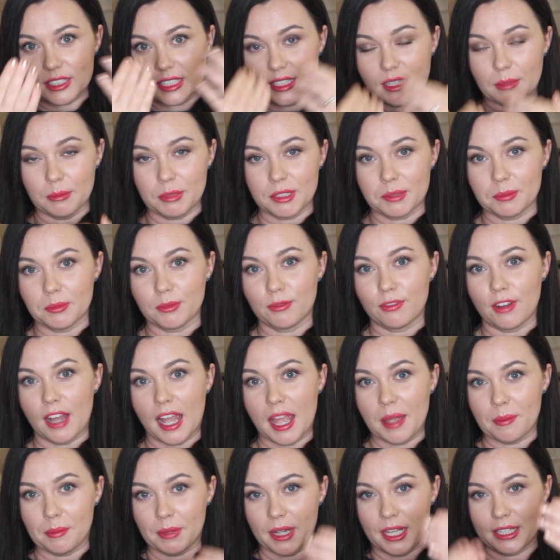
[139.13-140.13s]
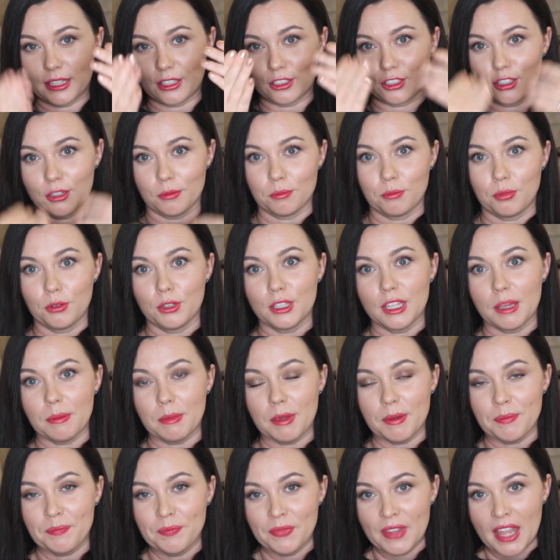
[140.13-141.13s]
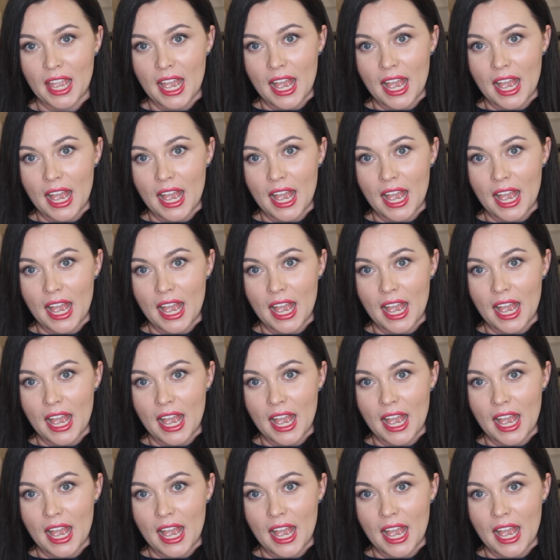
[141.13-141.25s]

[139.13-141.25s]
когда мы смываем это шампунями,